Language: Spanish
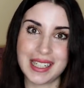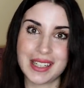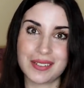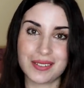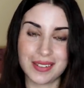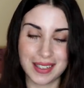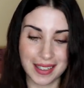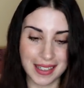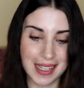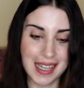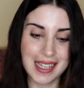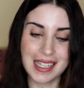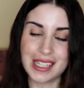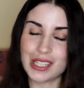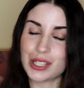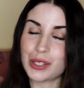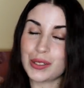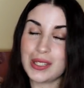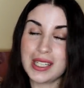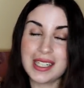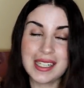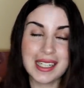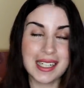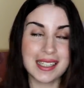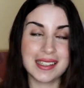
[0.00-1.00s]
de verdad que
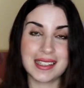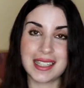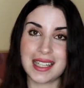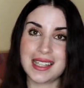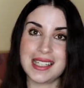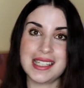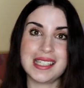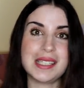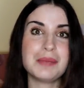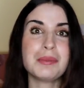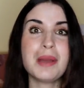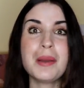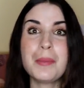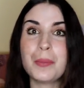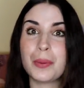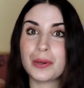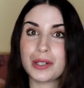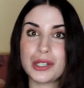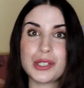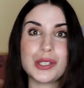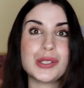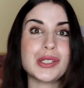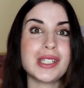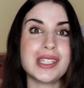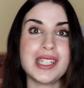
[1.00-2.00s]
estoy encantadísima y por
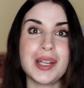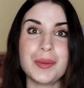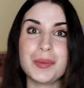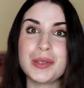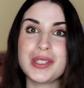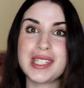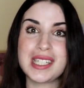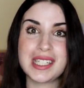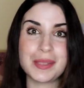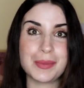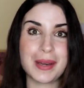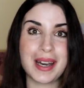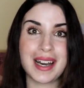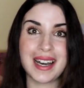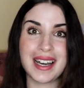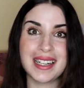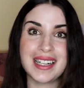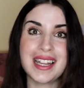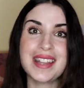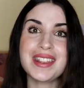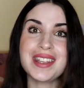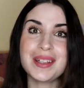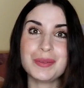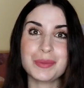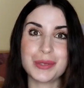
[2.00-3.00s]
eso tenía muchísimas
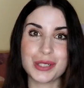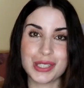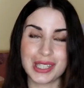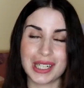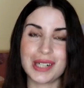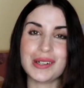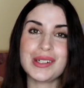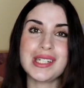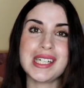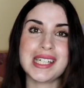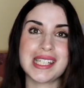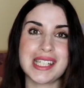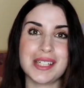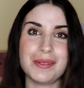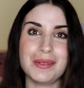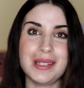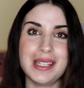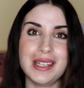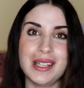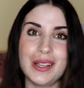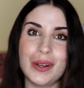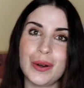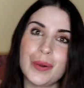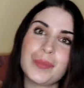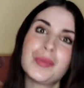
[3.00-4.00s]
ganas de mostraros este
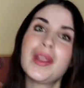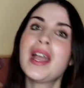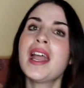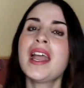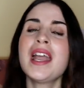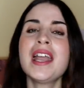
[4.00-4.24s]
vídeo.